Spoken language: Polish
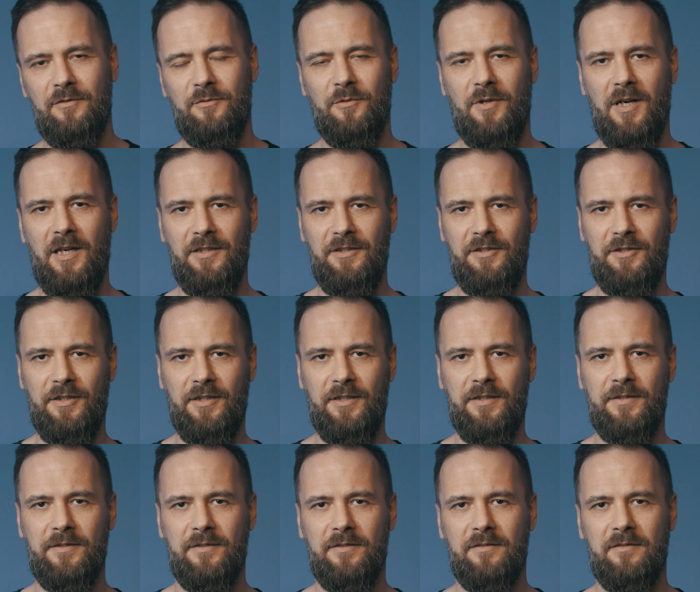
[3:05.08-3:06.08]
słuchajcie,
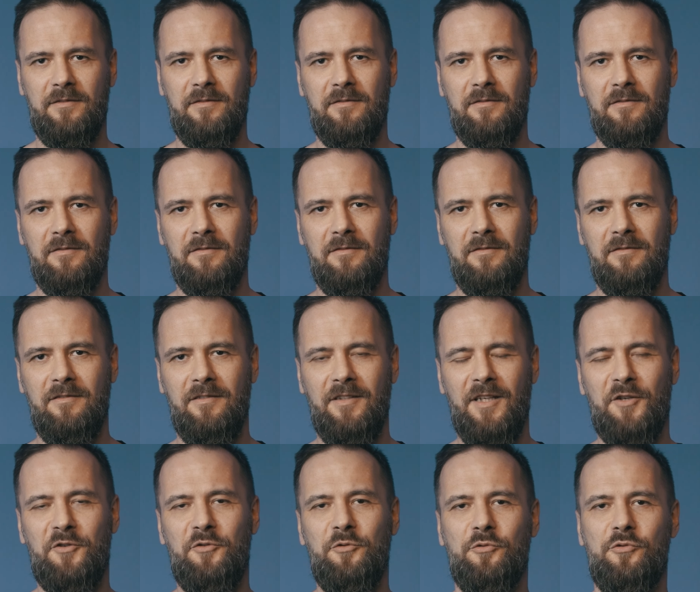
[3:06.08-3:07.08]

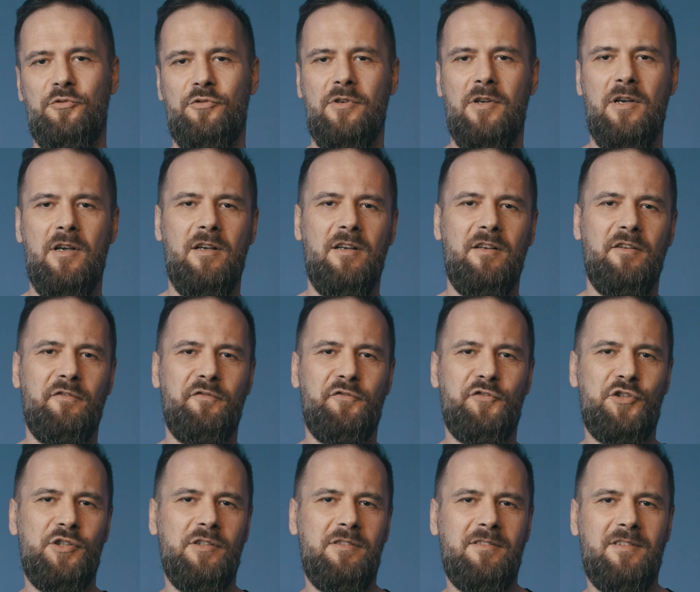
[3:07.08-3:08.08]
jak już
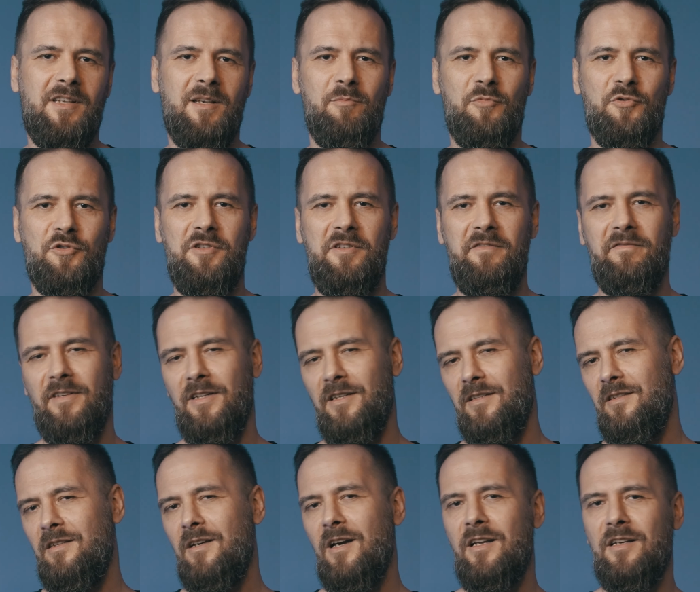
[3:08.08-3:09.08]
wszystkie
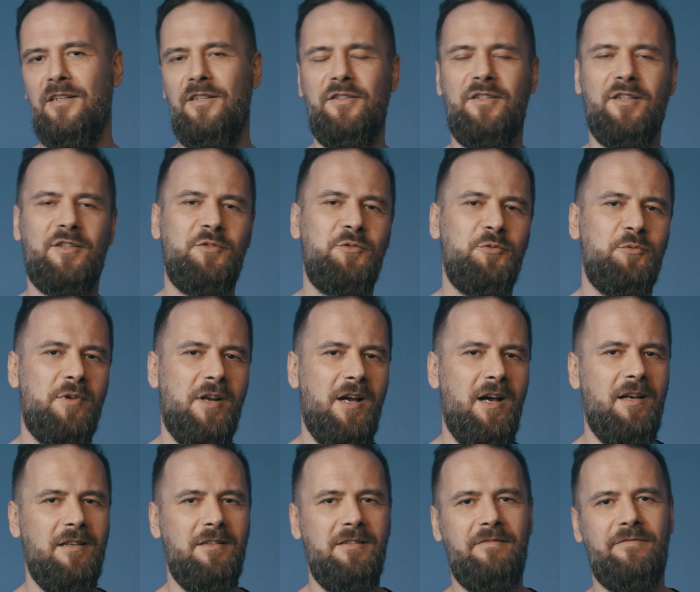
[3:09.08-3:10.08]
możliwe i
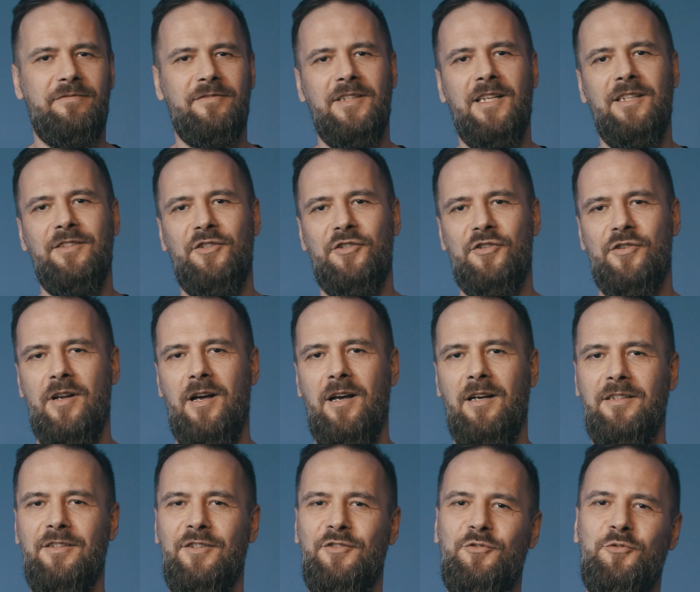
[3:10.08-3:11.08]
architektura, i
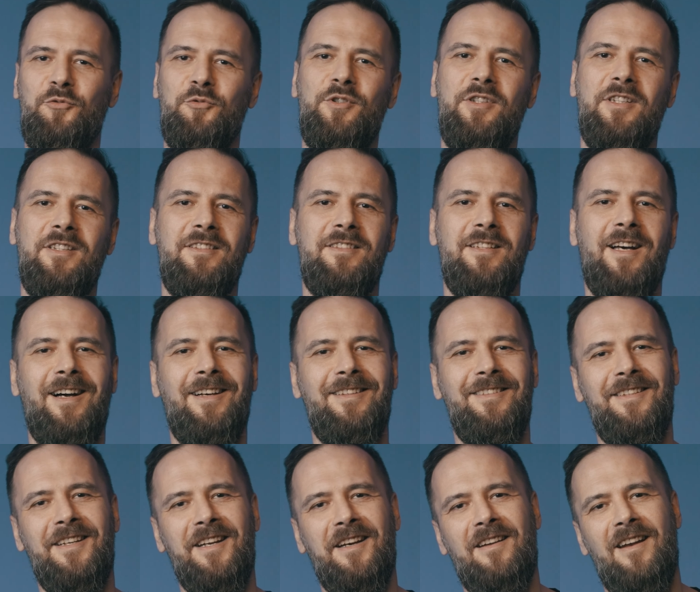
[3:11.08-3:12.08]
wnętrza, i studyjna,
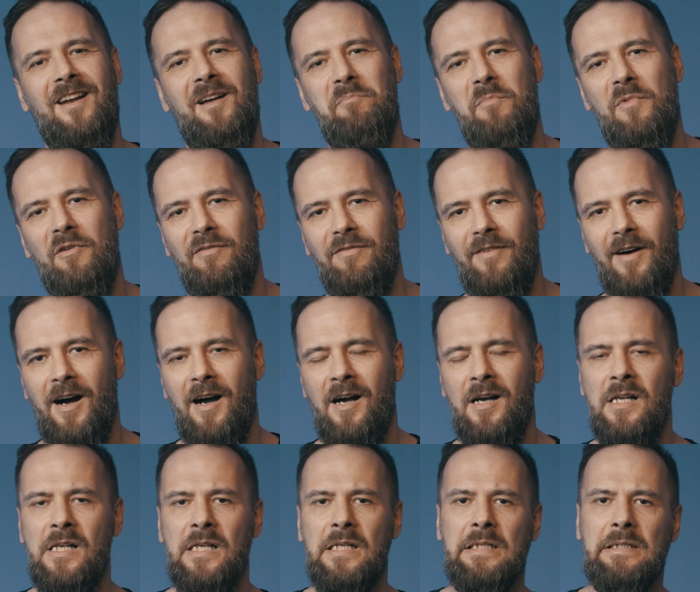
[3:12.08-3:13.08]
i reklamowa,
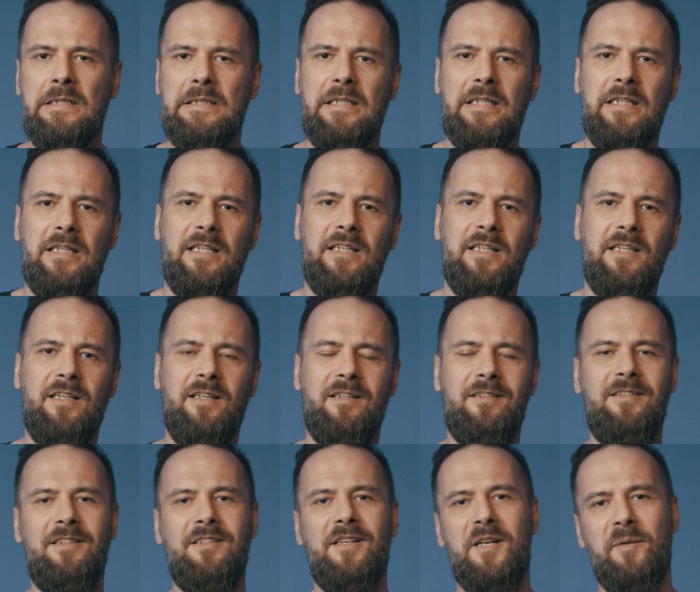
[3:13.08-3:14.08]
E,
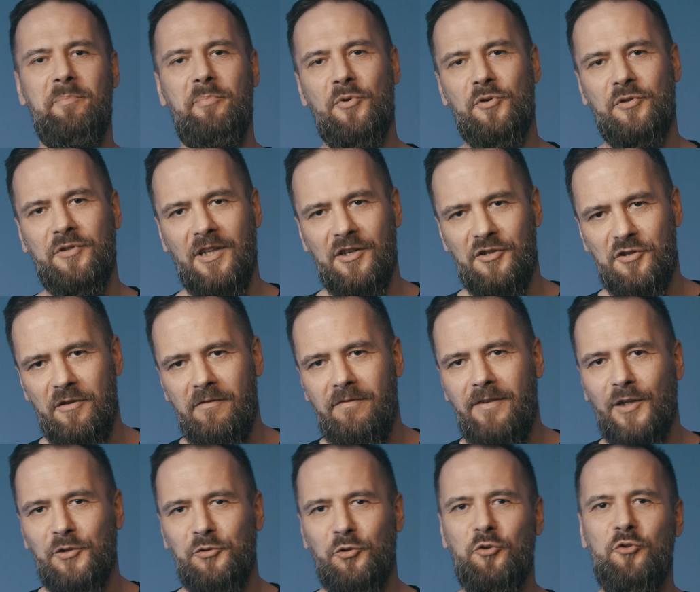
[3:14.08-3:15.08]
i
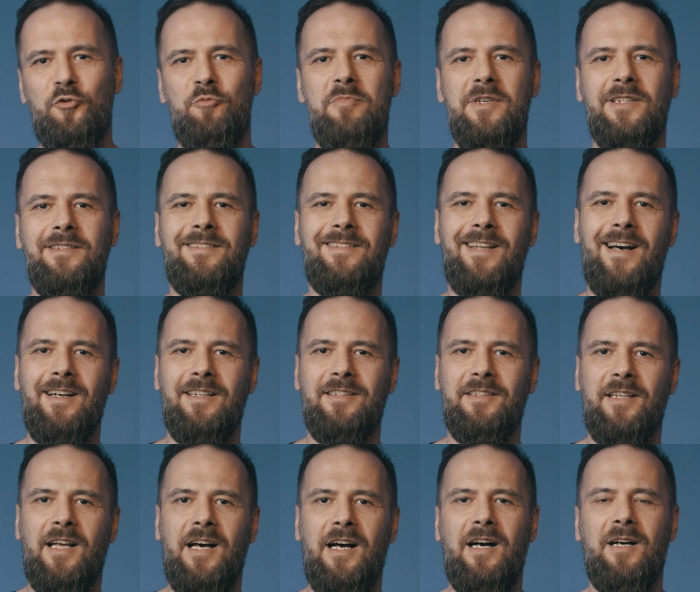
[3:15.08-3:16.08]
reportażowa,
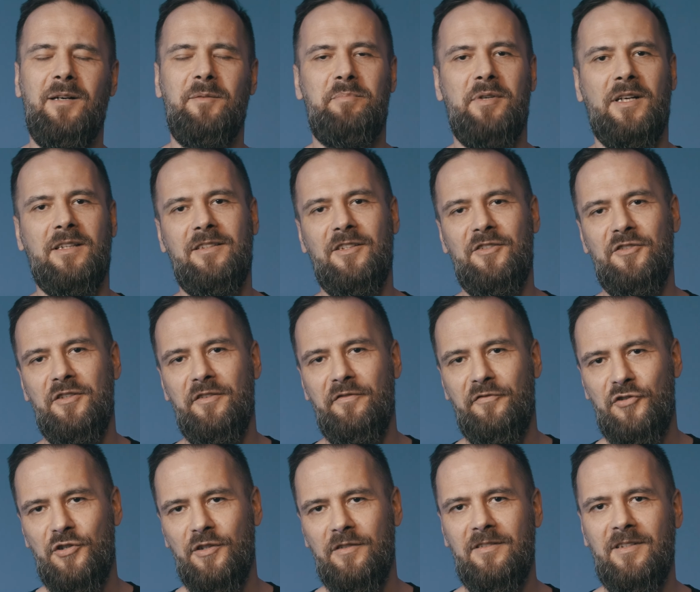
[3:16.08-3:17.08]
dokumentalna, praktycznie
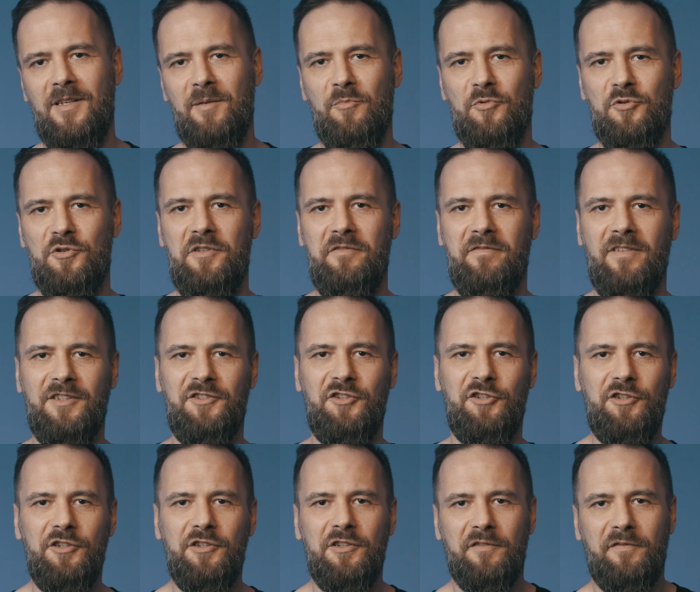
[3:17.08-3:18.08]
wszystkie możliwe
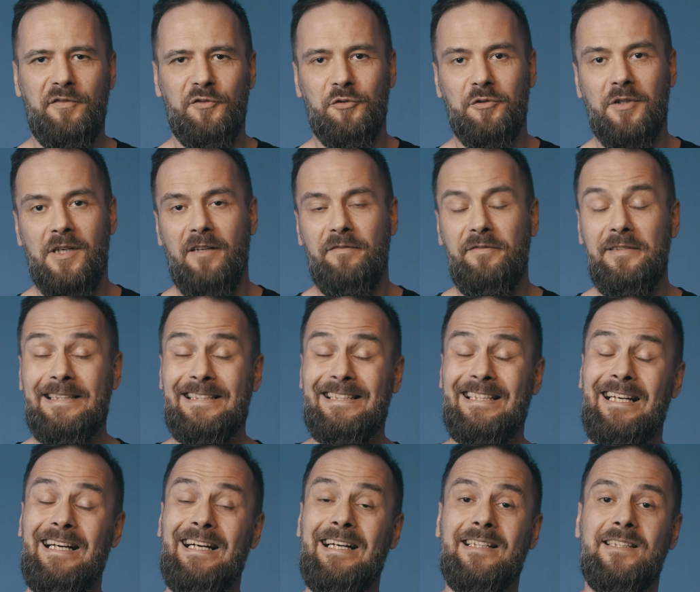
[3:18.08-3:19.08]
dziedziny fotografii.
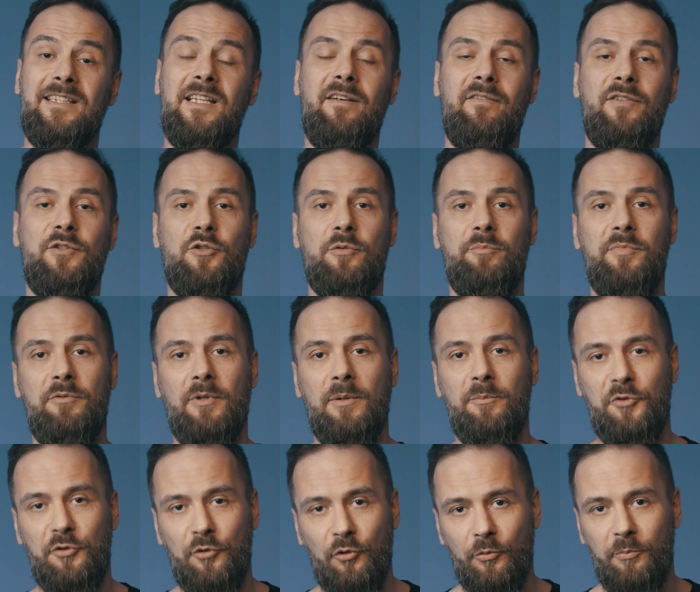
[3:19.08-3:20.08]
Tak, nawet
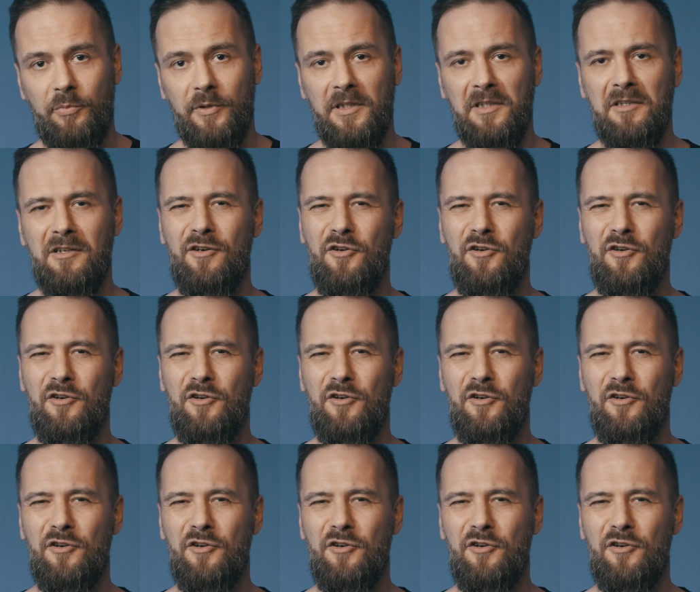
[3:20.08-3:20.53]
robiłem śluby,